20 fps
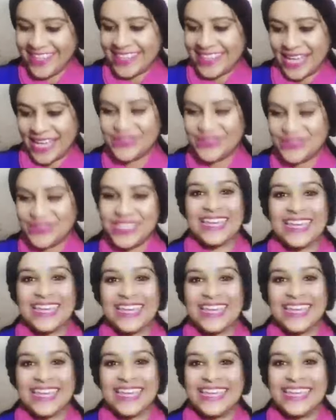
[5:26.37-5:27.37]
ताकि मुझे
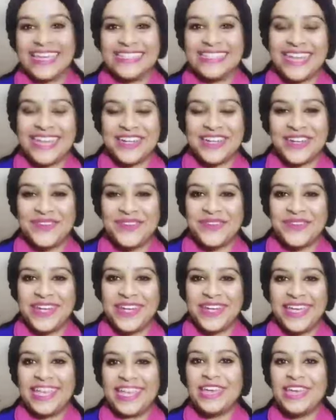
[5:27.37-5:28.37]
इधर कहीं जाना ना
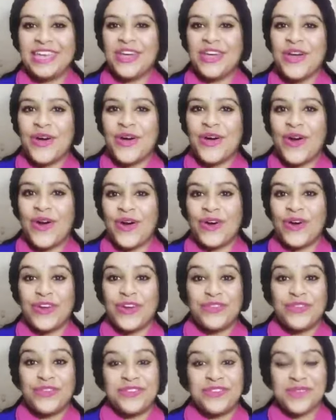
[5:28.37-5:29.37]
पड़े
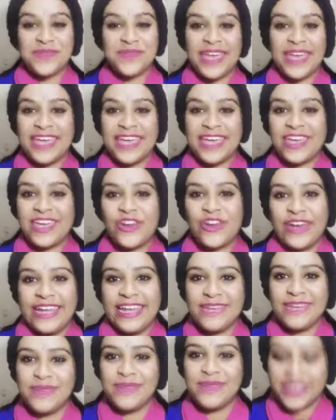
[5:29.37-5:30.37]
और फिर मैं हेयर
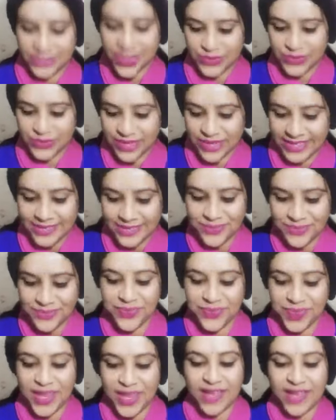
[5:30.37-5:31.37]
ऑयलिंग भी करूँगी
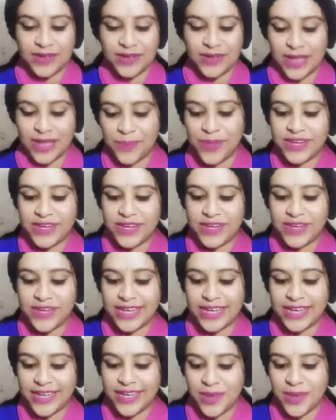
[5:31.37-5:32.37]
अपने
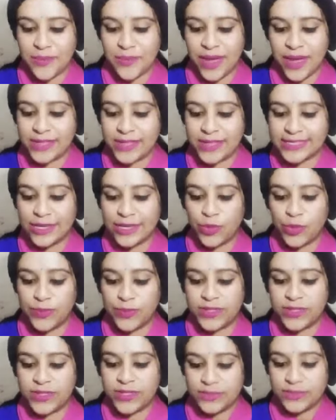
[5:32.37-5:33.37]
हेयर मास्क के
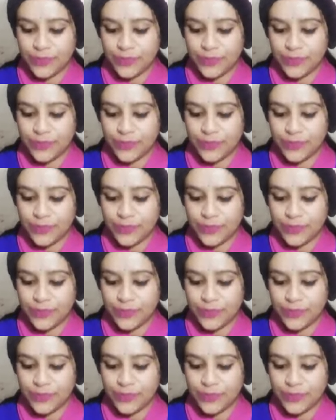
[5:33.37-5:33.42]
ऊपर